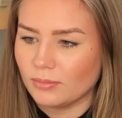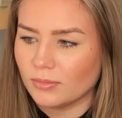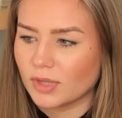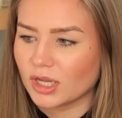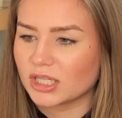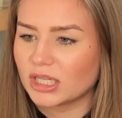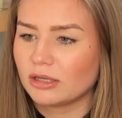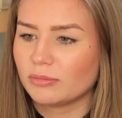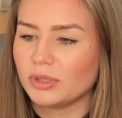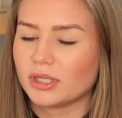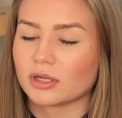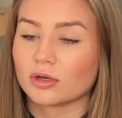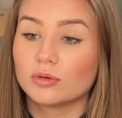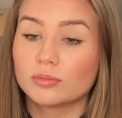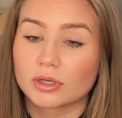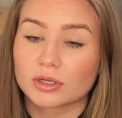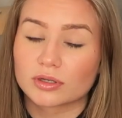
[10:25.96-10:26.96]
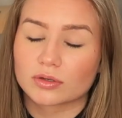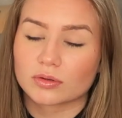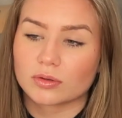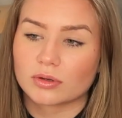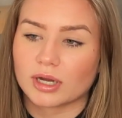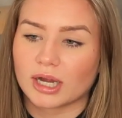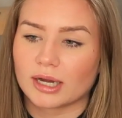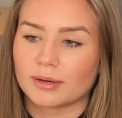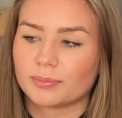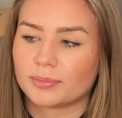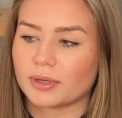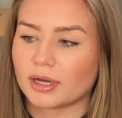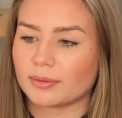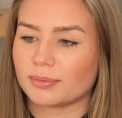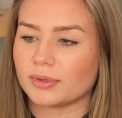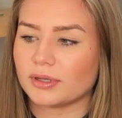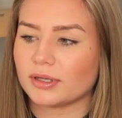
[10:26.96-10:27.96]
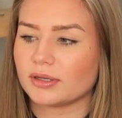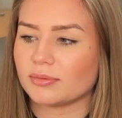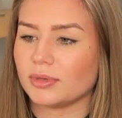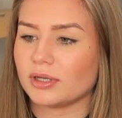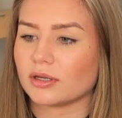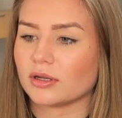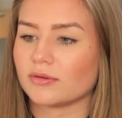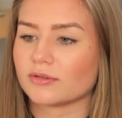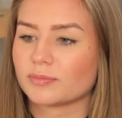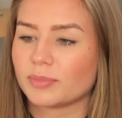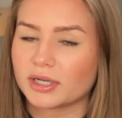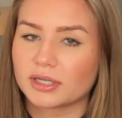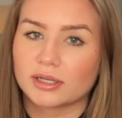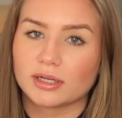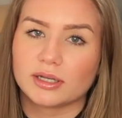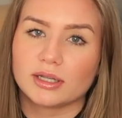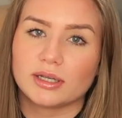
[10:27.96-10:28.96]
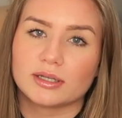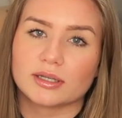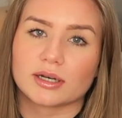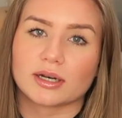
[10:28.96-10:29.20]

nachdem ich mich dann umgezogen habe, habe ich mich dann aufs Bett gelegt.